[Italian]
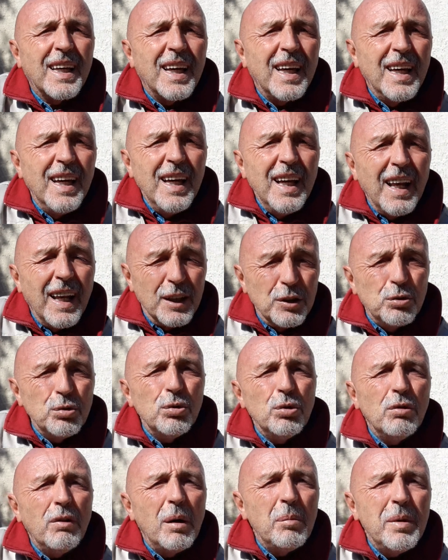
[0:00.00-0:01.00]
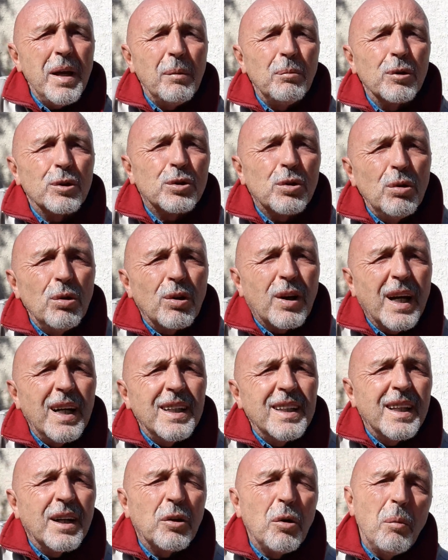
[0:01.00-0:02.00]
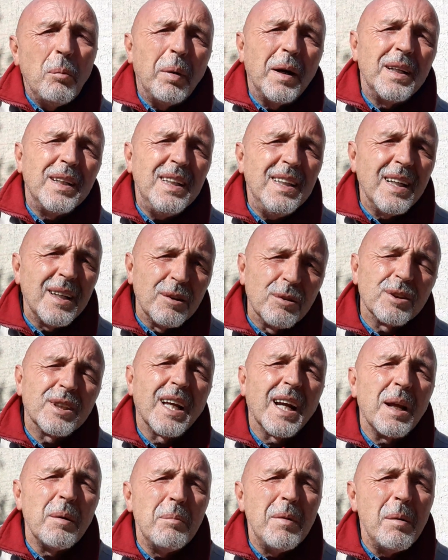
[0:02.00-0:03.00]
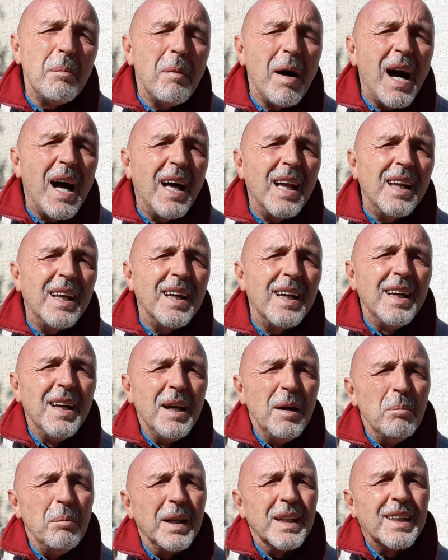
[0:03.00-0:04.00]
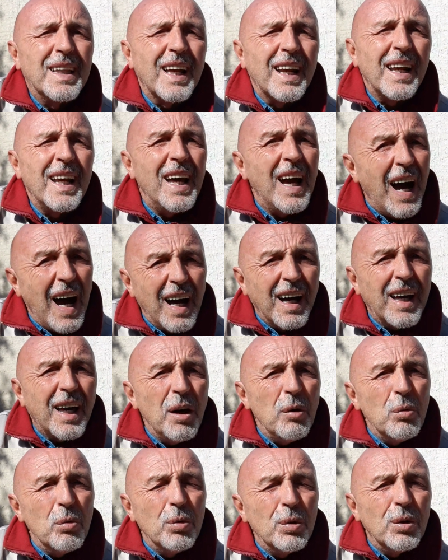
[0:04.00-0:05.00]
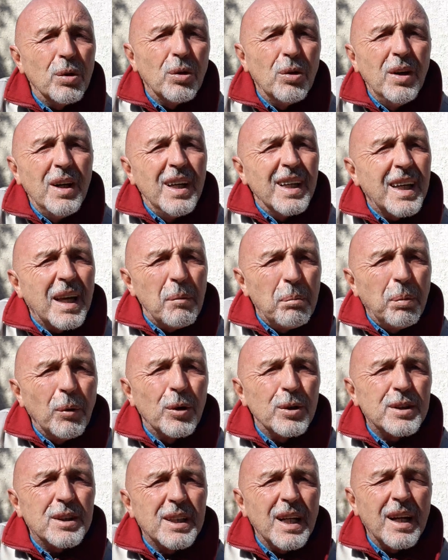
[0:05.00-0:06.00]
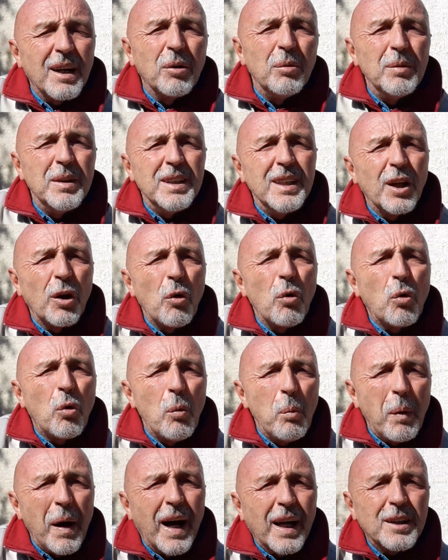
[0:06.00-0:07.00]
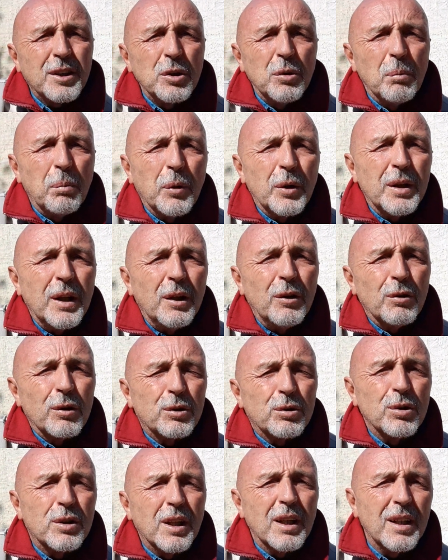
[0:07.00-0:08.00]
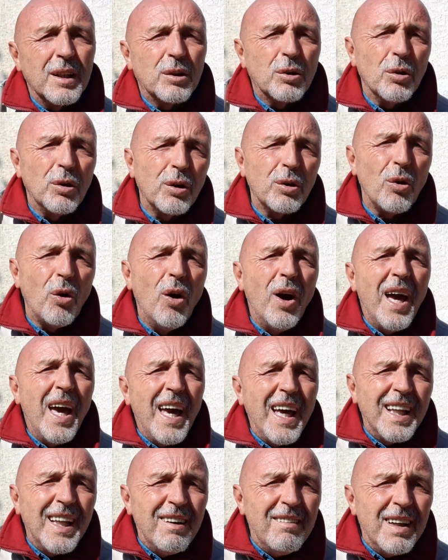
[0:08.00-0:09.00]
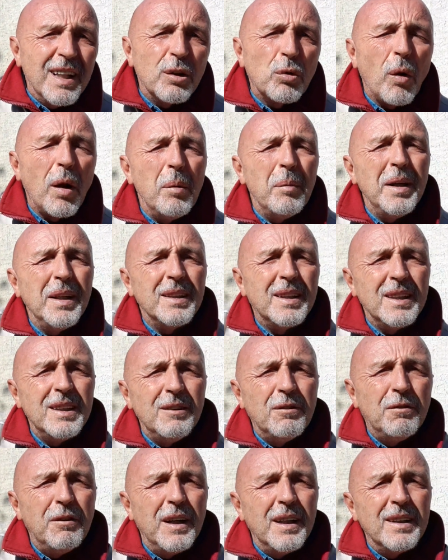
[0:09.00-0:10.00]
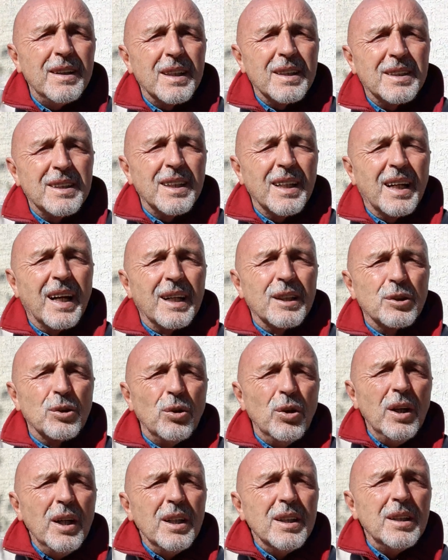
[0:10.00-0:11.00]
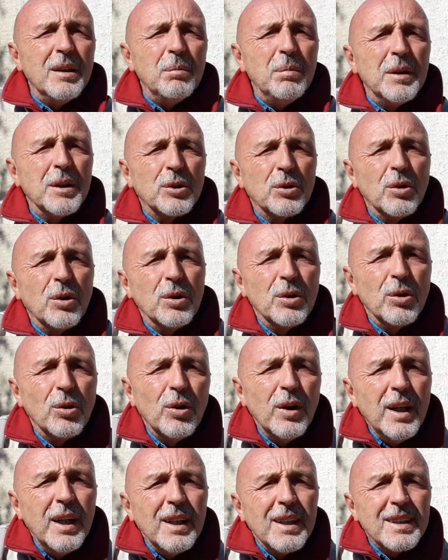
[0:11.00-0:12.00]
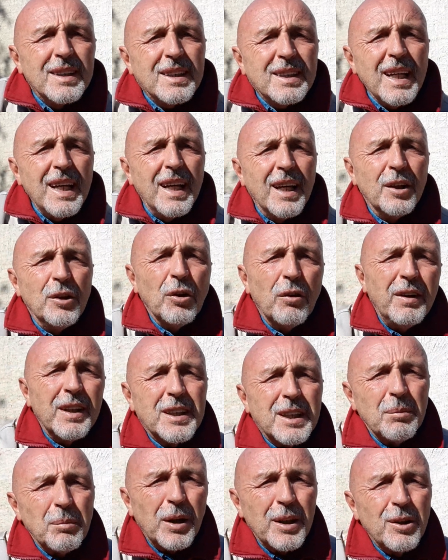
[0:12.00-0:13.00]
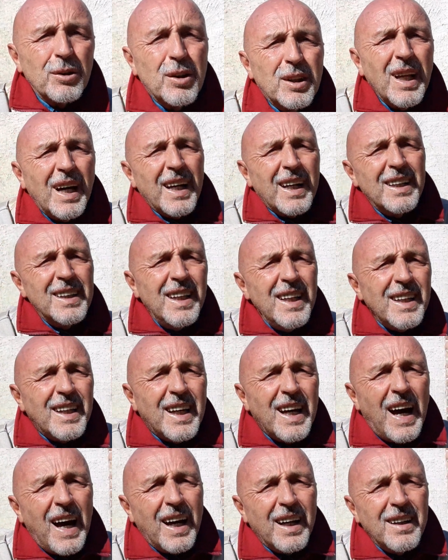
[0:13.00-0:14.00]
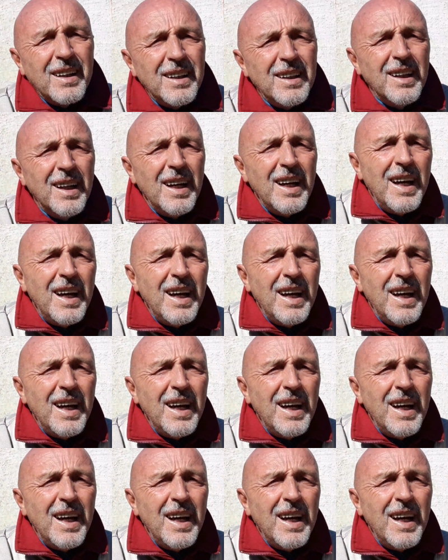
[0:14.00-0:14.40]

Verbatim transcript: che laggiù dove abbiamo solo cani da compagnia non sarebbe male metterne anche uno che possa, come dire, occuparsi un po' del nostro territorio ed eventualmente difenderci in caso di bisogno. Se dovessimo adottare dei cani,